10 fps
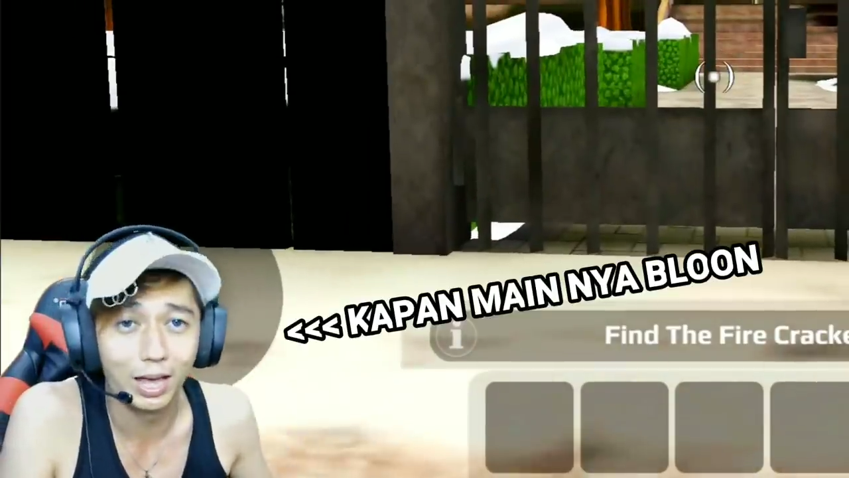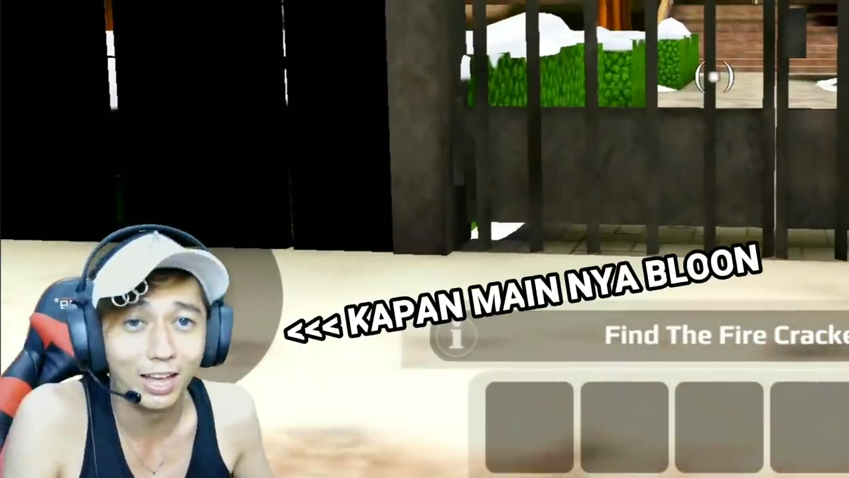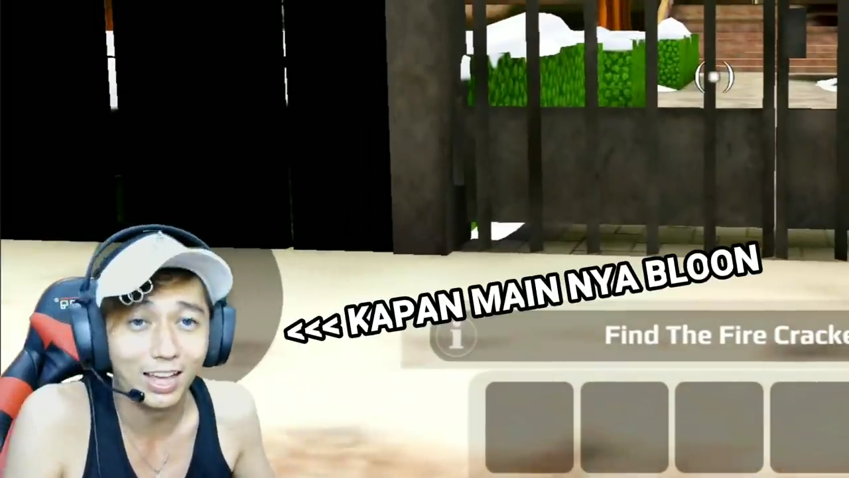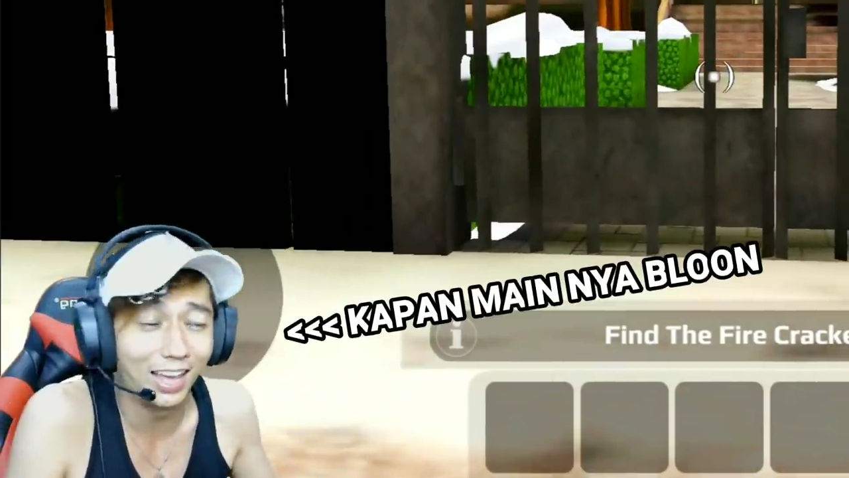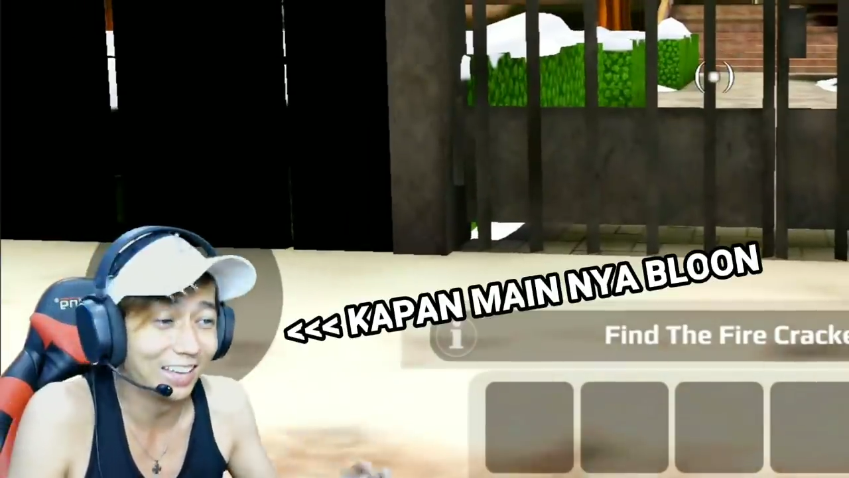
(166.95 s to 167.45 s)

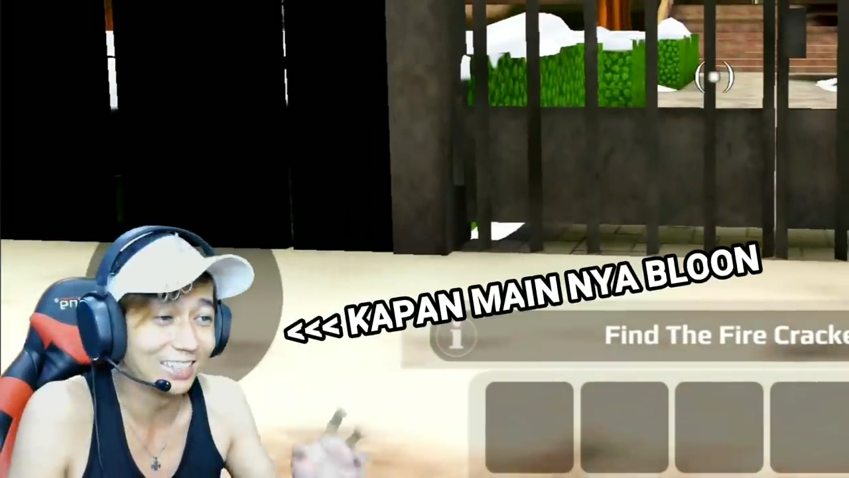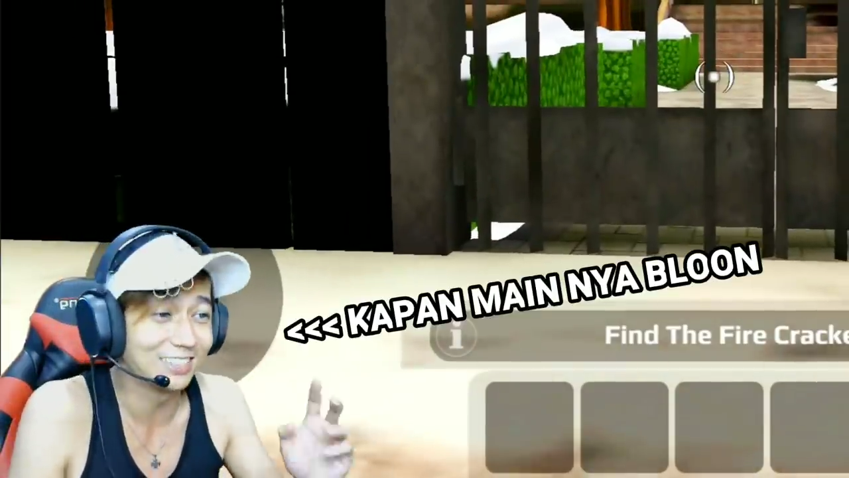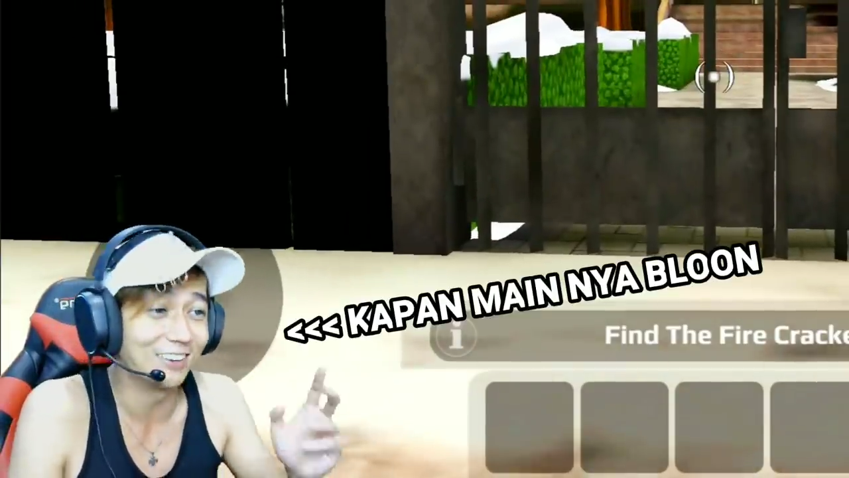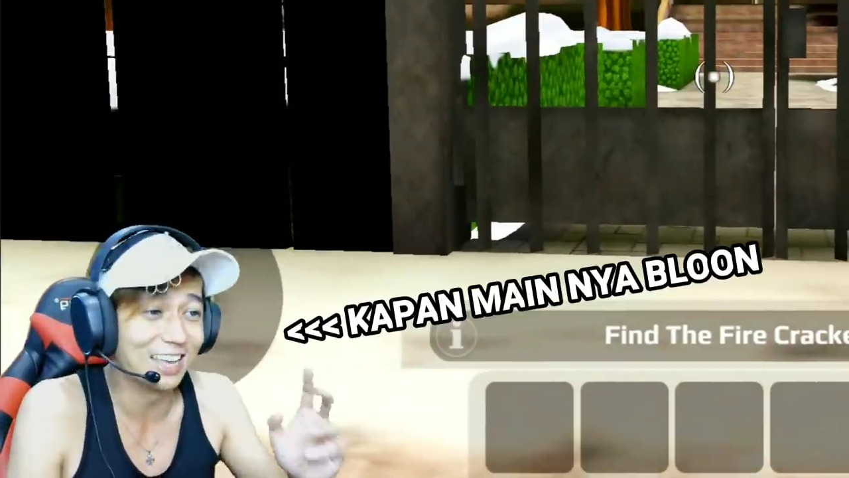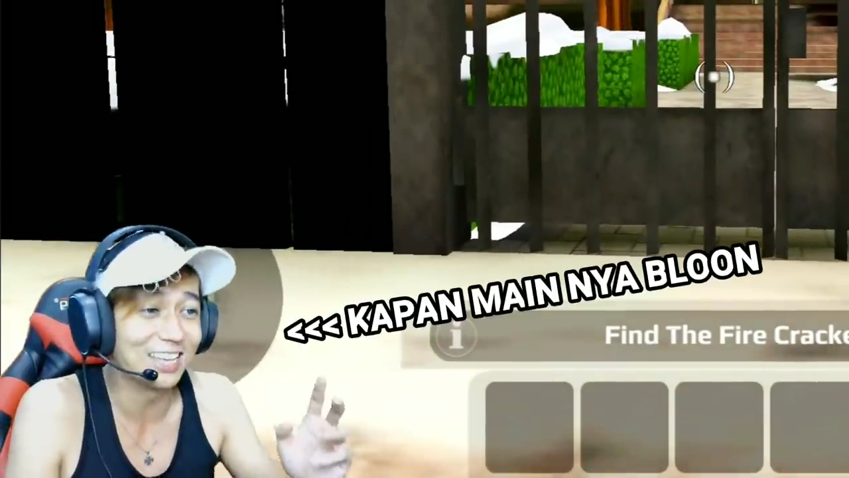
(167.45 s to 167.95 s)
ya.
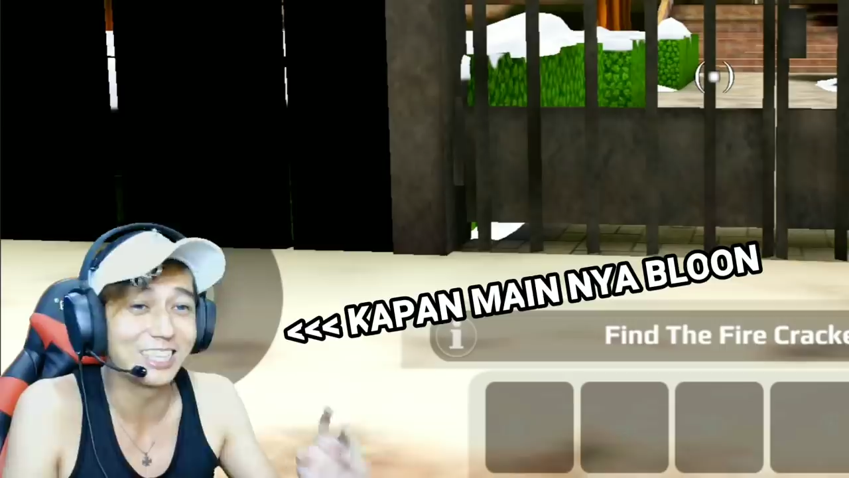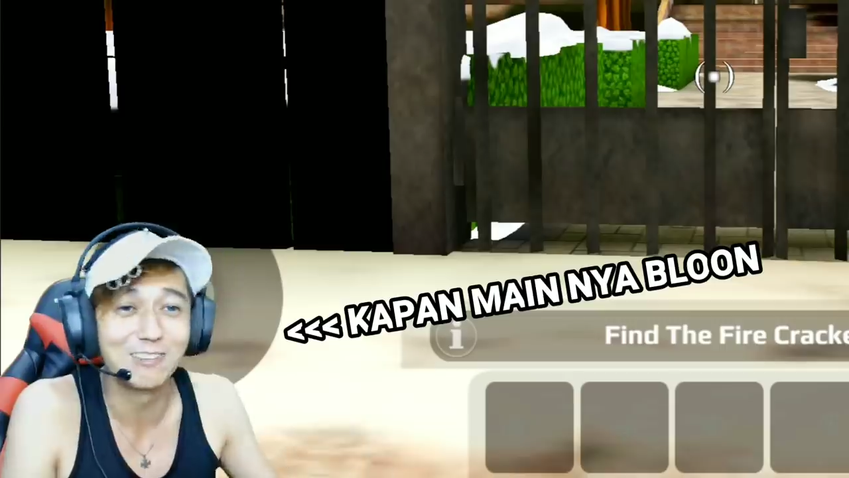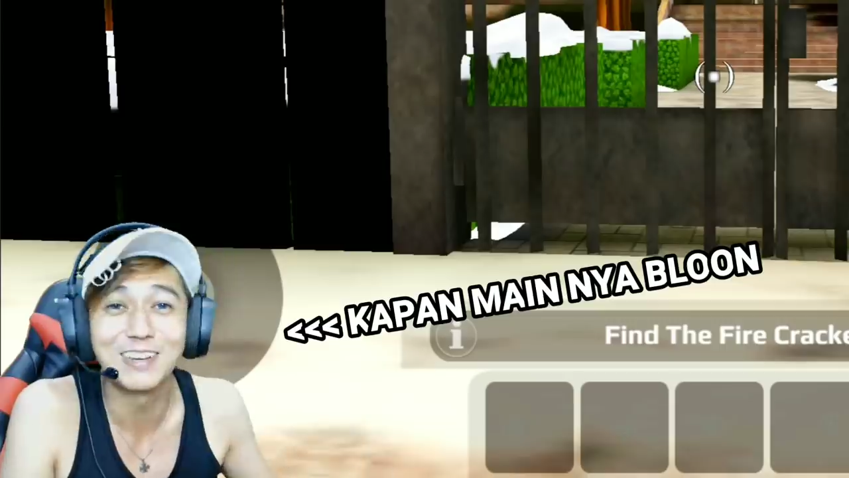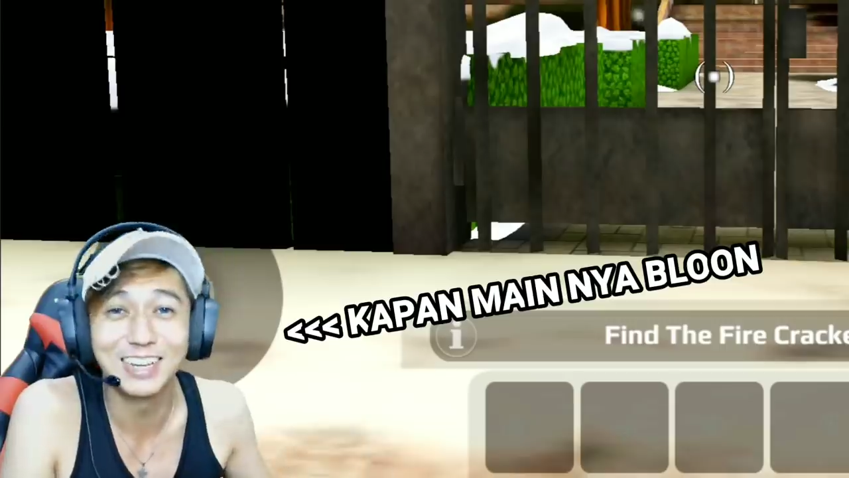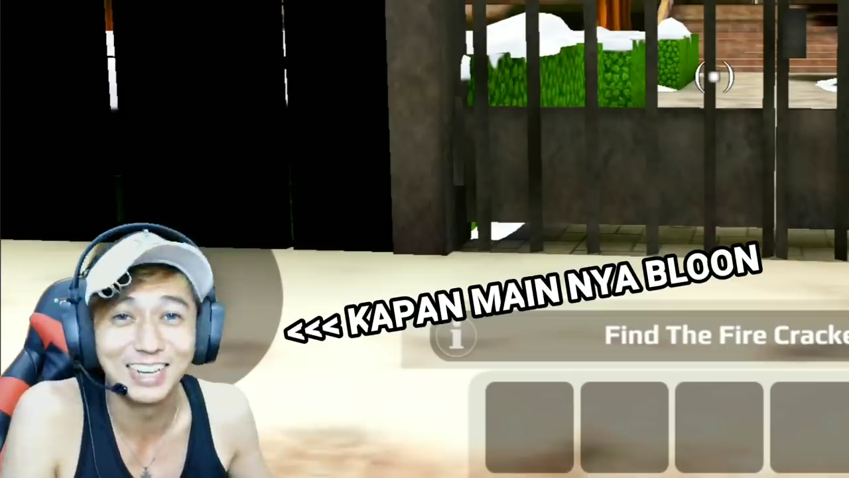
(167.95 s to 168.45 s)
Soalnya
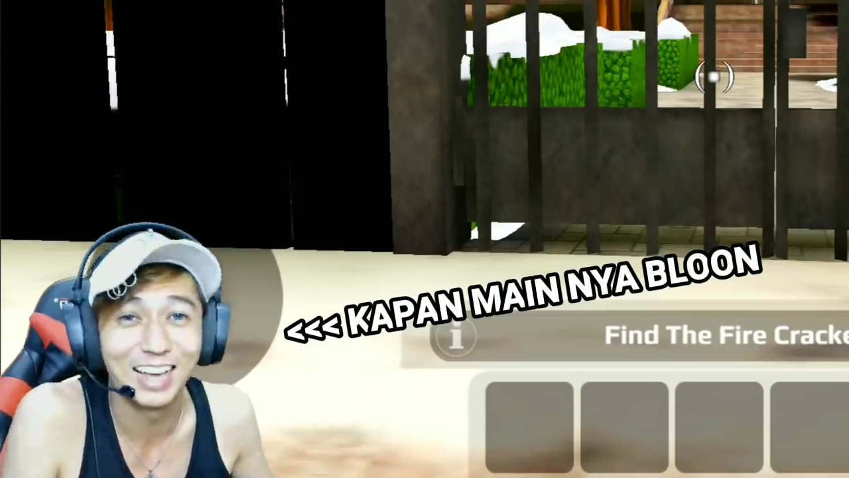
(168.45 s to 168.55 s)
hitam gini